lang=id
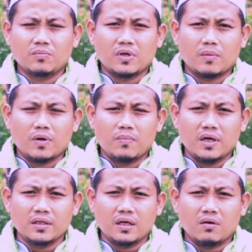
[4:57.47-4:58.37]
Berapa
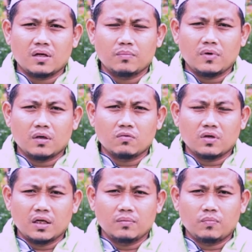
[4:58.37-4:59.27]
banyak orang
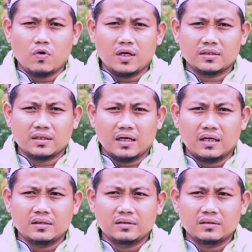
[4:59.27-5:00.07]
melakukan puasa